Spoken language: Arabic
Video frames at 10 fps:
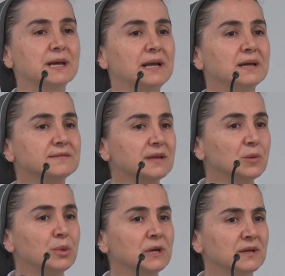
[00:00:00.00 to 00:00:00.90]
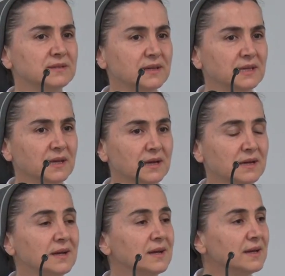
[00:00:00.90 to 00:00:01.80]
على كتاب التاريخ
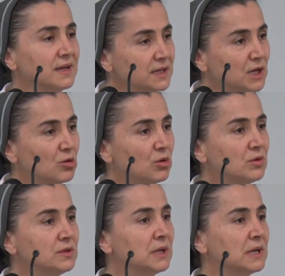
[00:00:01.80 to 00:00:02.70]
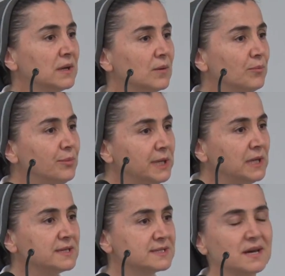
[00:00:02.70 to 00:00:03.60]
نحن هون
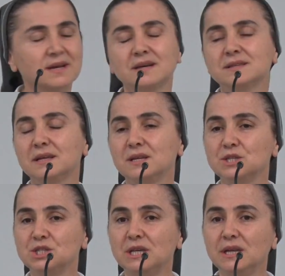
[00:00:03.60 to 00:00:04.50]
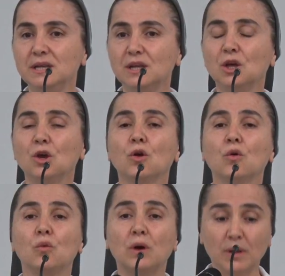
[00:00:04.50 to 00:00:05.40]
بسهراتنا الإنجيلية
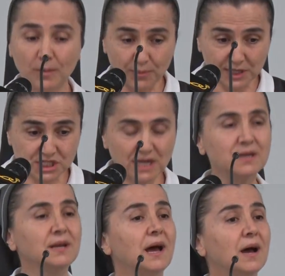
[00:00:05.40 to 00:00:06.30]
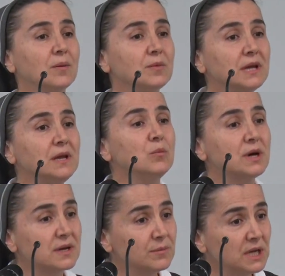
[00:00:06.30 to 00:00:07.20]
وبشكل عام كل
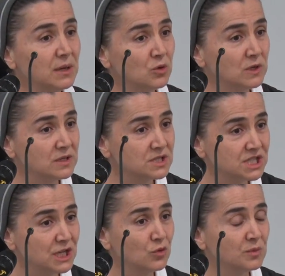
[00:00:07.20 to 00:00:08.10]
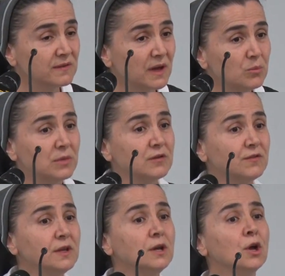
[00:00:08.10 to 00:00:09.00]
مرة بنحمل الإنجيل وبنتأمل
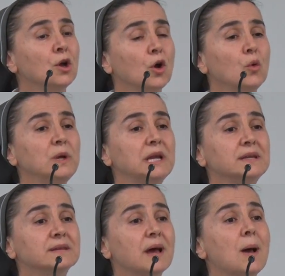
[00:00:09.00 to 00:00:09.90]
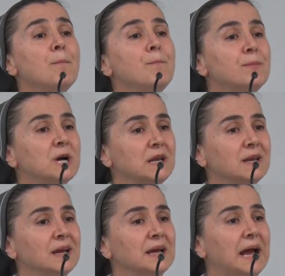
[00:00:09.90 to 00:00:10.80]
فيه هو
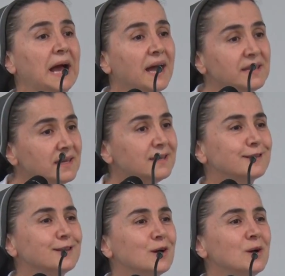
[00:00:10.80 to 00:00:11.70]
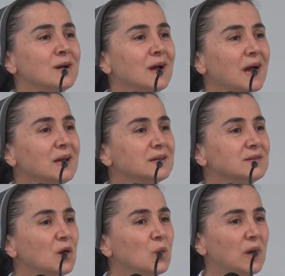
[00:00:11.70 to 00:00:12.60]
لنتأمل حياتنا على
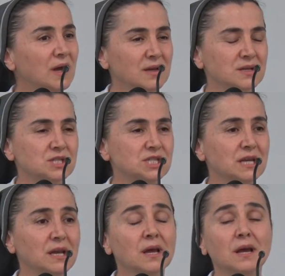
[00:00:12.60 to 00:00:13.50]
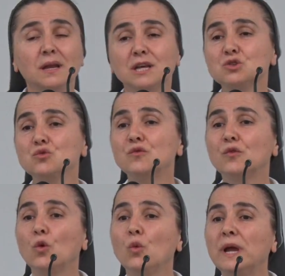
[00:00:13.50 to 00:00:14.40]
ضوء هالإنجيل
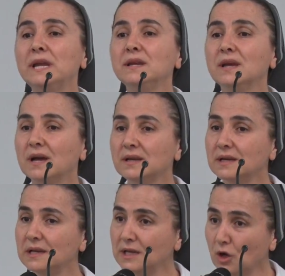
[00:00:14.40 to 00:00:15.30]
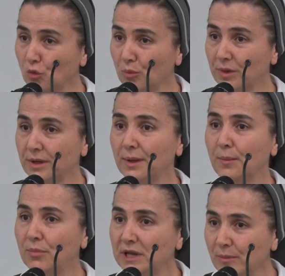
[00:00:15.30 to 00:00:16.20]
لشوف ويني أنا اليوم
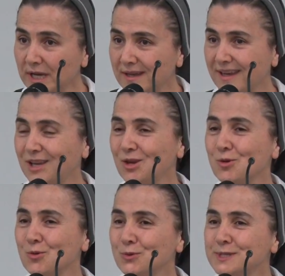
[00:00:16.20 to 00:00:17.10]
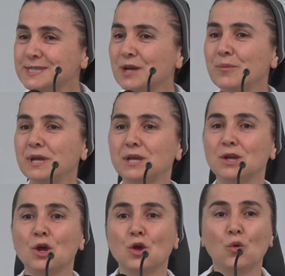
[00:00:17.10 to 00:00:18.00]
بالمكان والزمان
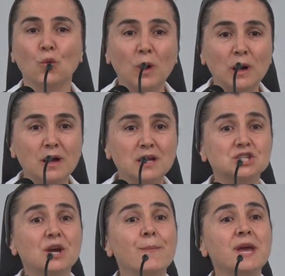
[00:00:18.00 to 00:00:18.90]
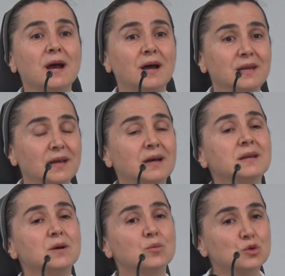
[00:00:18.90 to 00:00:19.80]
والجماعة اللي
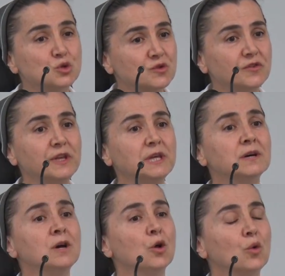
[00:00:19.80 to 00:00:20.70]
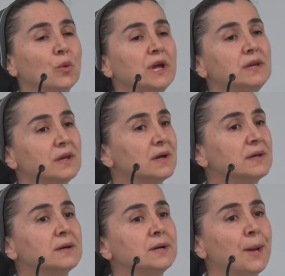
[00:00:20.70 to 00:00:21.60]
أنا موجود فيها ويني
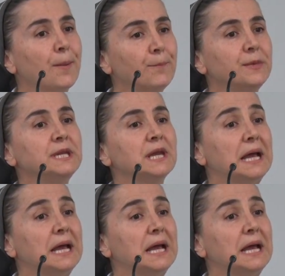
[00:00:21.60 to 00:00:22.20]
أنا من